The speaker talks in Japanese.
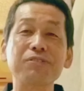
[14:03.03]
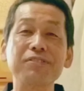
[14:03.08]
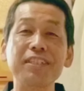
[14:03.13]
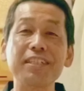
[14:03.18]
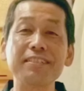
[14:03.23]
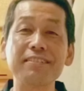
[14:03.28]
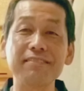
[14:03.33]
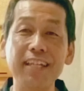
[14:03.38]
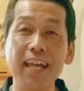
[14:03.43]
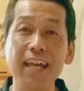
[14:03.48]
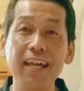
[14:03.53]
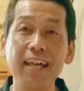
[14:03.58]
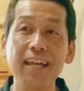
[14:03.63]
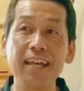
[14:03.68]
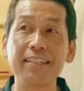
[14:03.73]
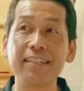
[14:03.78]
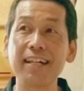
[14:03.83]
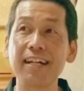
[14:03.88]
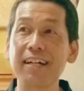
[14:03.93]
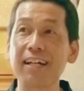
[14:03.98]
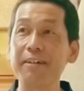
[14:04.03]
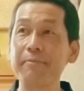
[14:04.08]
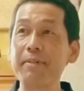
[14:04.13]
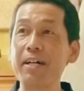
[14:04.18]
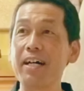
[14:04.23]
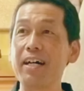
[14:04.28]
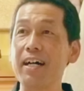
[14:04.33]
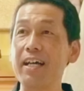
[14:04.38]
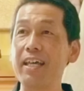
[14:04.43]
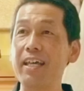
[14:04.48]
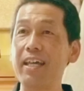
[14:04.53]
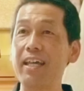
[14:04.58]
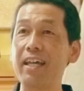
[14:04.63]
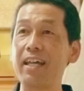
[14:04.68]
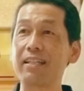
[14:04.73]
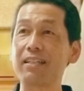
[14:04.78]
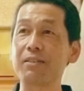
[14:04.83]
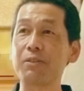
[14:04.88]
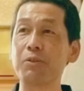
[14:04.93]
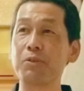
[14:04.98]
力ですね。だからまあ、
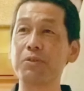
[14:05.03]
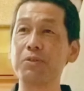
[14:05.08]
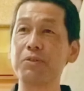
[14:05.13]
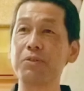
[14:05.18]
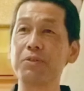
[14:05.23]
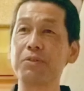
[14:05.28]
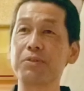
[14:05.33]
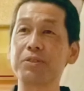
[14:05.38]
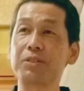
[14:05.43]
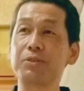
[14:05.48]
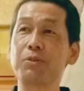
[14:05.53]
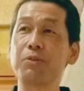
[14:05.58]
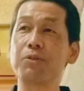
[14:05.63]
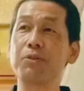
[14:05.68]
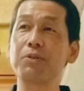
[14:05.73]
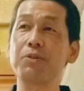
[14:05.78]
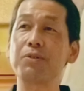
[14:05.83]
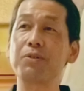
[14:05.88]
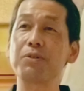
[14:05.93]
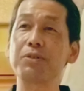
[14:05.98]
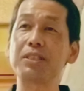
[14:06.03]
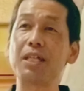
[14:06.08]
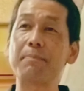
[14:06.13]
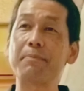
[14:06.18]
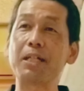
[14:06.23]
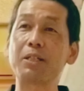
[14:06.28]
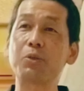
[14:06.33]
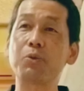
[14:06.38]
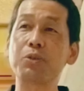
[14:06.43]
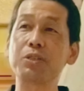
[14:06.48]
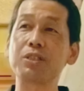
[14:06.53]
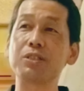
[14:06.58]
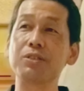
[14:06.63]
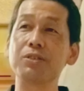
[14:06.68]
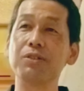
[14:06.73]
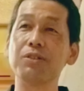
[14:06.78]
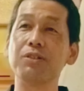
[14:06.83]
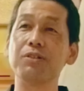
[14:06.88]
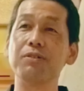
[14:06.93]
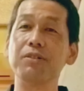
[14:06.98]
人様同士
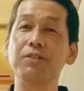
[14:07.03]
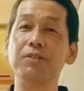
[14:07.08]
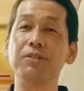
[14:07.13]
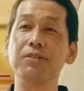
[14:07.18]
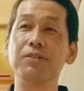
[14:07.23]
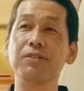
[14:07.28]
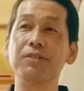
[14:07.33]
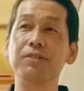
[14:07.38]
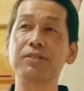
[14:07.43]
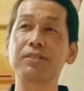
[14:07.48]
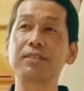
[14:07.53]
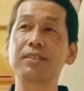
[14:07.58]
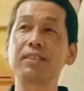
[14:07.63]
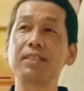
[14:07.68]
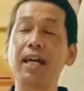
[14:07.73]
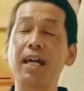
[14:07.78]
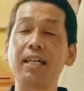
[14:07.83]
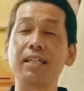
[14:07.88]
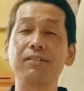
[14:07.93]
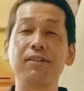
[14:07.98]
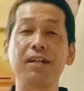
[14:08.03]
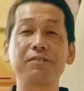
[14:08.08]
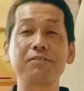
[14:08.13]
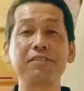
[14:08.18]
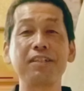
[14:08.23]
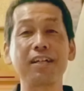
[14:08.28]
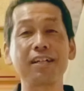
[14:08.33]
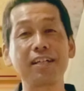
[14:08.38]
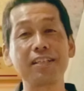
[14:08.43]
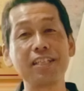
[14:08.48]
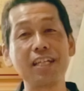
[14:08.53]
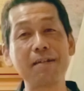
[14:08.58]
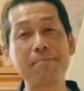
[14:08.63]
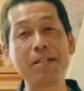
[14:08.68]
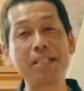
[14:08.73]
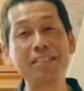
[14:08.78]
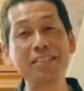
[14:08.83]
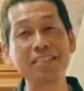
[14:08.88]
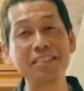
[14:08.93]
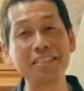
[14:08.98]
のお付き合いのある中でやっ
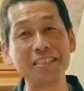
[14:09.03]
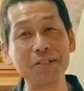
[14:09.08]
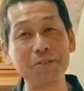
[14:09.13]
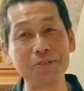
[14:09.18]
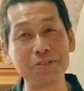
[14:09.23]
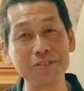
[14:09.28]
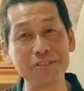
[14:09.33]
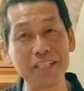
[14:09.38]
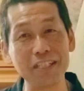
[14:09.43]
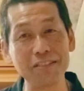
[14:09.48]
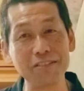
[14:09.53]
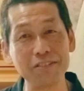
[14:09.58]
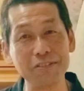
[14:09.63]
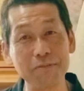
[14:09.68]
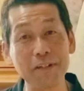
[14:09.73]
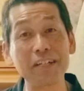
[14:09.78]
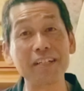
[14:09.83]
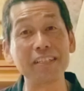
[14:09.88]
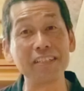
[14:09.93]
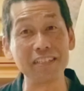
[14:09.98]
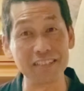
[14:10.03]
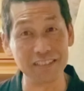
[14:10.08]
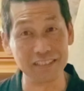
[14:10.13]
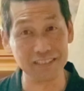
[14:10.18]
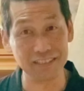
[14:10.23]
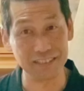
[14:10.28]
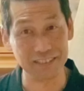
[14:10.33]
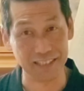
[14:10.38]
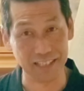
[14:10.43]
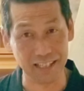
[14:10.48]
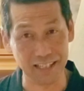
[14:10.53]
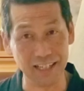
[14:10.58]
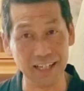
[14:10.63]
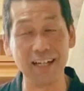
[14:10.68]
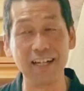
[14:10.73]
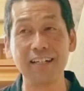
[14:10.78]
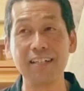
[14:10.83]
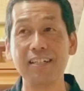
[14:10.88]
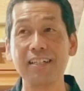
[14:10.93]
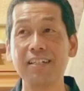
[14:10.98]
ぱり人生を送っているわけですか
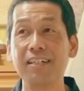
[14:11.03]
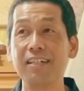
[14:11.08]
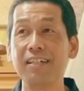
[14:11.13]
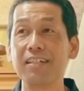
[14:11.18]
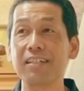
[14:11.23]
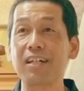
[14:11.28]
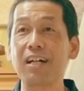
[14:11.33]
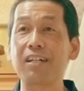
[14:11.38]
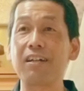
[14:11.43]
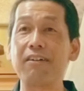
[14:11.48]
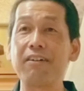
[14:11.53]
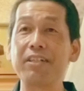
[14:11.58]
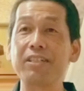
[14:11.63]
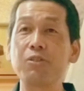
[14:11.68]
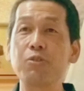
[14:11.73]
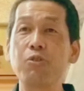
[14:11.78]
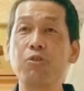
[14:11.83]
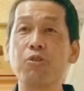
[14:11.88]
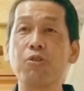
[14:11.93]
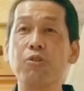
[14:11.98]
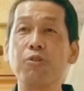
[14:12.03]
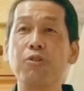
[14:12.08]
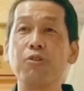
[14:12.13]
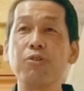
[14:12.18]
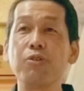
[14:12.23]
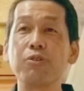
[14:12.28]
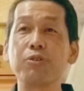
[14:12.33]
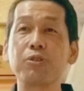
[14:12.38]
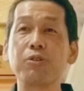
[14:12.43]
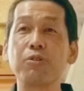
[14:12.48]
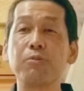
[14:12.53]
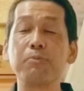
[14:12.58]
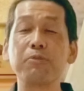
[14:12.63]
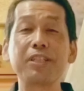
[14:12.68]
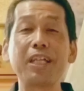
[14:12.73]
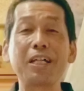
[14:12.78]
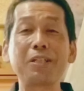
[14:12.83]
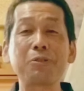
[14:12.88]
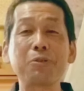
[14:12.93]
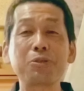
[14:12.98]
ら、関わりを、
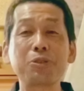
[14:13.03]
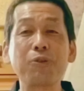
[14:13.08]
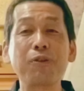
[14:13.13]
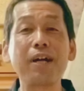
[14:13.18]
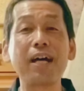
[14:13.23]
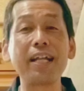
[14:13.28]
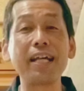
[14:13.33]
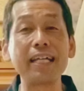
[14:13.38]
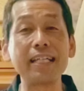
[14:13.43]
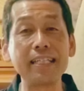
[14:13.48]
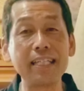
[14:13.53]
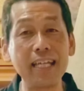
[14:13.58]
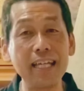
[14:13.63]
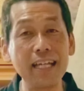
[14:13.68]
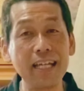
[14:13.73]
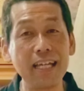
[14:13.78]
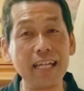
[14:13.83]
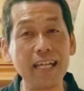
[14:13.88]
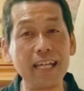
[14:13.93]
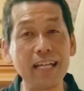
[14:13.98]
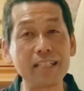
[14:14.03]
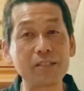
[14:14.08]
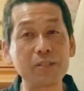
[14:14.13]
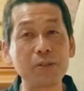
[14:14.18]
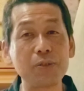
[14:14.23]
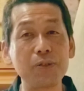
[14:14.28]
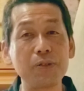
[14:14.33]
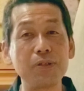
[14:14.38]
持たんとしょうがないね、性